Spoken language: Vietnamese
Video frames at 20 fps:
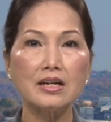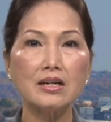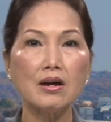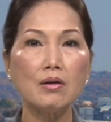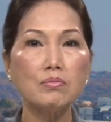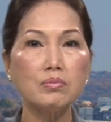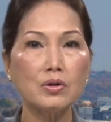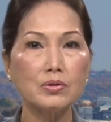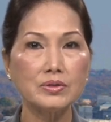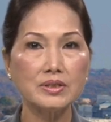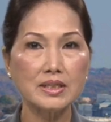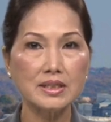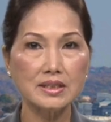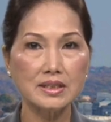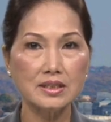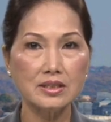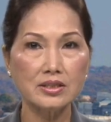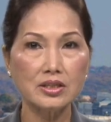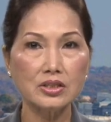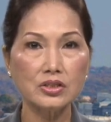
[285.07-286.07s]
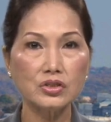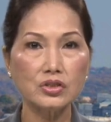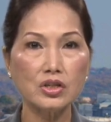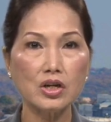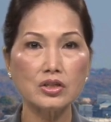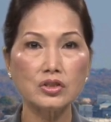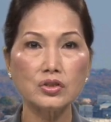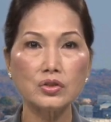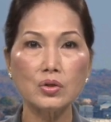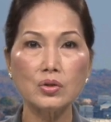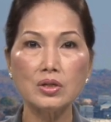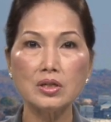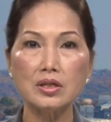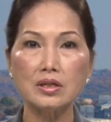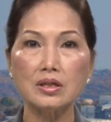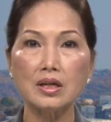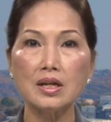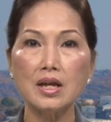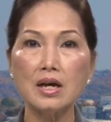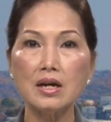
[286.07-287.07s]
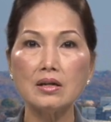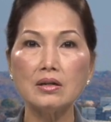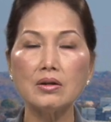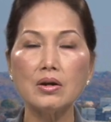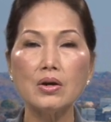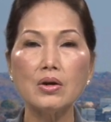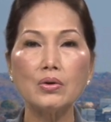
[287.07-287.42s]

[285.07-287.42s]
không đủ sức chứa cho số lượng lớn